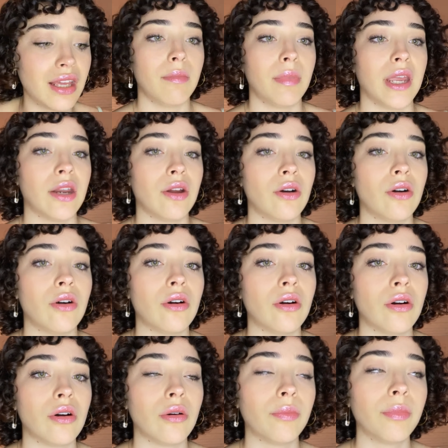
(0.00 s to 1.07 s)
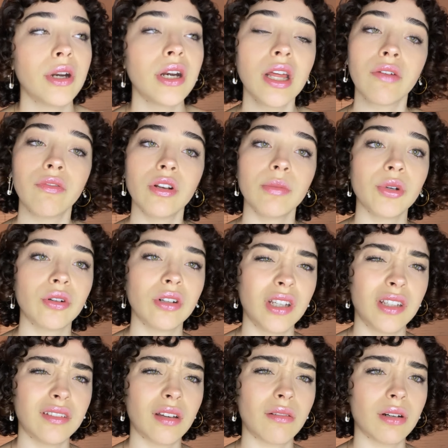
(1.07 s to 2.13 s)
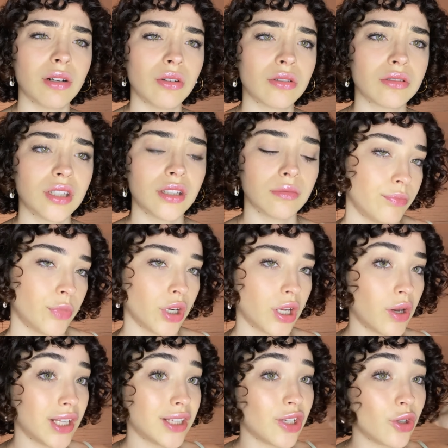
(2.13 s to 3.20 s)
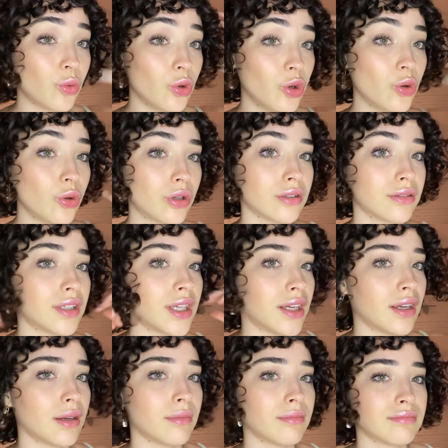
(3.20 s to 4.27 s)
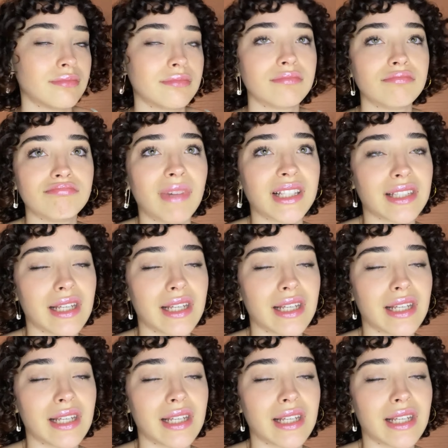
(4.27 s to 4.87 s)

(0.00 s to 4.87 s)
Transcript: Pero, pero nada, fue lo mejor que hice haberlo cortado. Porque ahora tengo un look que más